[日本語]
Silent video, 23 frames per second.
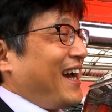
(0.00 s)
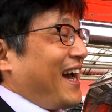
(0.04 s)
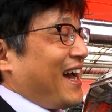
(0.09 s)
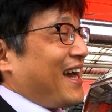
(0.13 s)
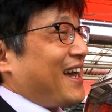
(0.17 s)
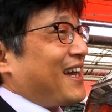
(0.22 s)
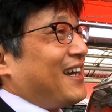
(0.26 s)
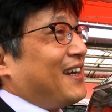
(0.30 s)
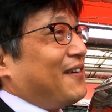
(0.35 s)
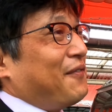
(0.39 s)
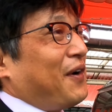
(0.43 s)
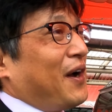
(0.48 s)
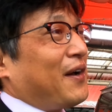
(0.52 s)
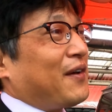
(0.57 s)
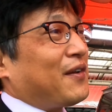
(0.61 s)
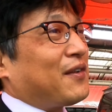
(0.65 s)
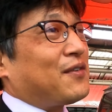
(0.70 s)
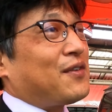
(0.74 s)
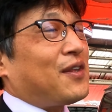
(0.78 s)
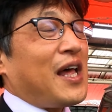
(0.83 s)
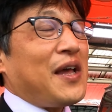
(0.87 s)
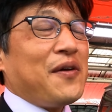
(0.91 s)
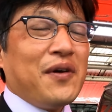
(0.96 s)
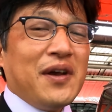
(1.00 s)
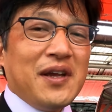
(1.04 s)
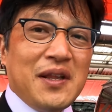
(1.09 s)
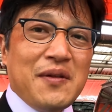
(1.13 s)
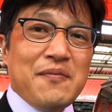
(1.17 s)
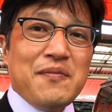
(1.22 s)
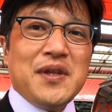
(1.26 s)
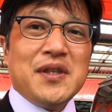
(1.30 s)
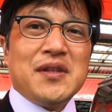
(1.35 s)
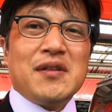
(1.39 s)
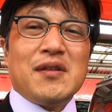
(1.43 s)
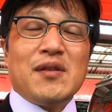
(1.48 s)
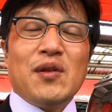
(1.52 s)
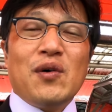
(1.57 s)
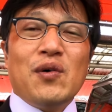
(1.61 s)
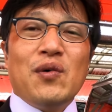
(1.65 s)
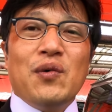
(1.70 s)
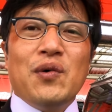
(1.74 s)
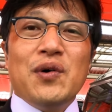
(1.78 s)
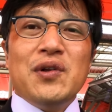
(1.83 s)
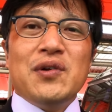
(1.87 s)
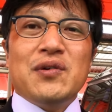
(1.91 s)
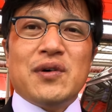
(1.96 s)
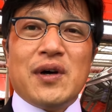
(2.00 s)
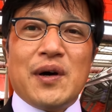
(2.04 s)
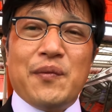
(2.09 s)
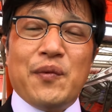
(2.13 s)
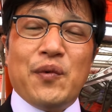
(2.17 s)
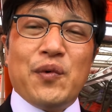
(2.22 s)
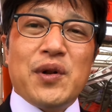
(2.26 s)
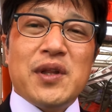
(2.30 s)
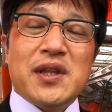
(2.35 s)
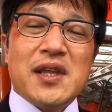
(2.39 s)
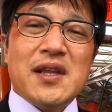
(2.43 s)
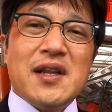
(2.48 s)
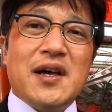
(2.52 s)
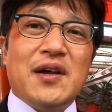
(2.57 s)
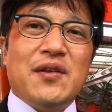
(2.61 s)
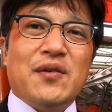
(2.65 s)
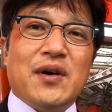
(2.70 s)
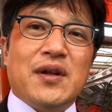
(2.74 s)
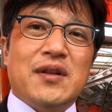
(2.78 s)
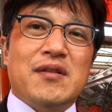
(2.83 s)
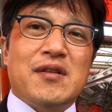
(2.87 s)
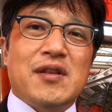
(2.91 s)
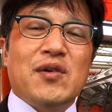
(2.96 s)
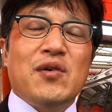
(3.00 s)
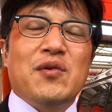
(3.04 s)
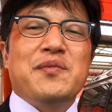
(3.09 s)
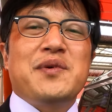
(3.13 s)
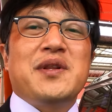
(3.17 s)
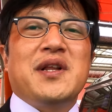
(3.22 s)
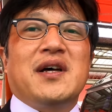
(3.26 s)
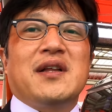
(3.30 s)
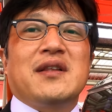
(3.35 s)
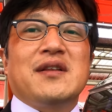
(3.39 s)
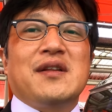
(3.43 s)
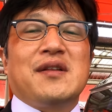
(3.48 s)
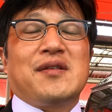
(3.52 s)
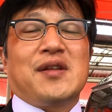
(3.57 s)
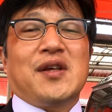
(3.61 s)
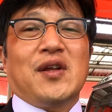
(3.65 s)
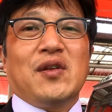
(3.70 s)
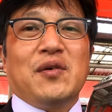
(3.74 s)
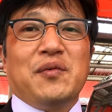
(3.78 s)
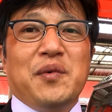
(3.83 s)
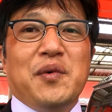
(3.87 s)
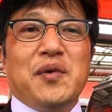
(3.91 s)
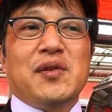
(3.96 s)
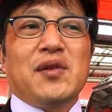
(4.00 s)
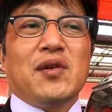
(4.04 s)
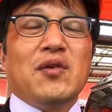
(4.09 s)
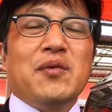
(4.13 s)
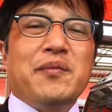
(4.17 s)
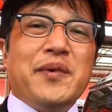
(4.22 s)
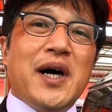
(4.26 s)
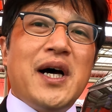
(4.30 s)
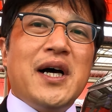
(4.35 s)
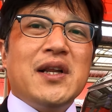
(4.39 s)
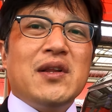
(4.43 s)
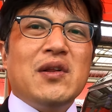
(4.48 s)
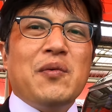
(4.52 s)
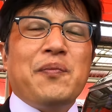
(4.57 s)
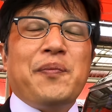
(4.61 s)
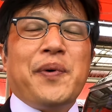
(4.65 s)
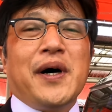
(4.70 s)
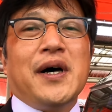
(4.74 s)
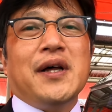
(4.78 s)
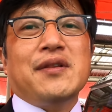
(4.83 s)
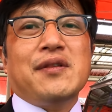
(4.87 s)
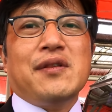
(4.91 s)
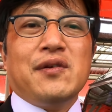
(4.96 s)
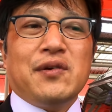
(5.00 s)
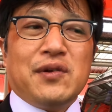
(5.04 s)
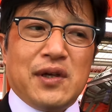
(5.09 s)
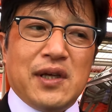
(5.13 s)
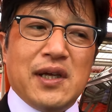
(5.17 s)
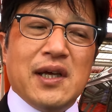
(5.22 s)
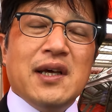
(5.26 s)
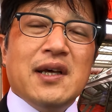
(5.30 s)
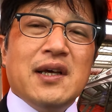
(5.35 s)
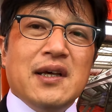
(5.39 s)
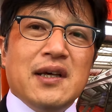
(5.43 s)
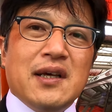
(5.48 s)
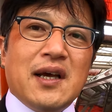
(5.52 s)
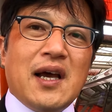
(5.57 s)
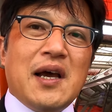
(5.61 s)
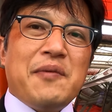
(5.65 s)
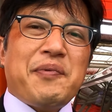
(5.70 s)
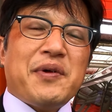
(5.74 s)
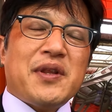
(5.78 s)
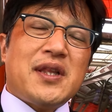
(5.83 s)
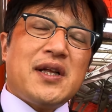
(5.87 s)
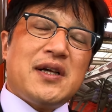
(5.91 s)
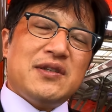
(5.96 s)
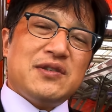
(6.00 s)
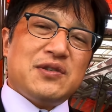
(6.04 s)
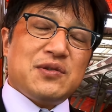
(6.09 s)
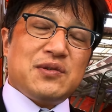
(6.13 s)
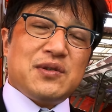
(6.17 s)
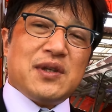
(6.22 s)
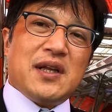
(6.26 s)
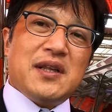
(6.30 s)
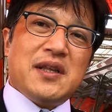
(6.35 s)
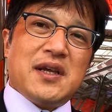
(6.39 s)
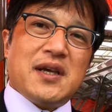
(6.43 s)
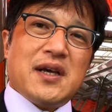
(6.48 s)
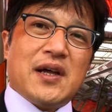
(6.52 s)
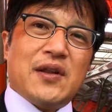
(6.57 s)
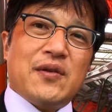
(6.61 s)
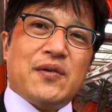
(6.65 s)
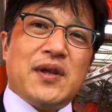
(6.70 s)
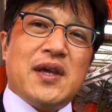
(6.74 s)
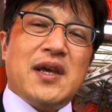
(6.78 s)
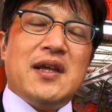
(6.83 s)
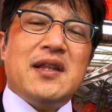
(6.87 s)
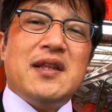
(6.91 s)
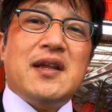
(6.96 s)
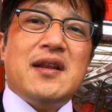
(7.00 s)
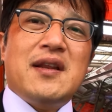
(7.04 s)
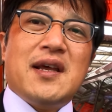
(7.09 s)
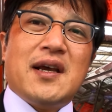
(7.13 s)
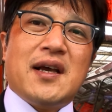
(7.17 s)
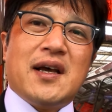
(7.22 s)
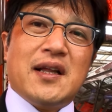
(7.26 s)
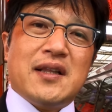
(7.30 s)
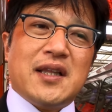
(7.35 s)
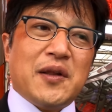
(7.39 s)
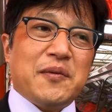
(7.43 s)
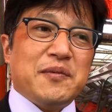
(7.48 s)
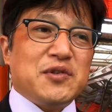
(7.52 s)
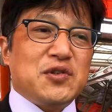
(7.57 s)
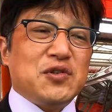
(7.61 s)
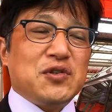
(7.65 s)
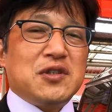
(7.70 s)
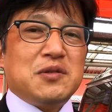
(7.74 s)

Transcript: はい、まあ幸いね、水とオイルが漏れてないのが強みなんですけども、その周りのパーツ類、やっぱ30何年間の経年劣化で多分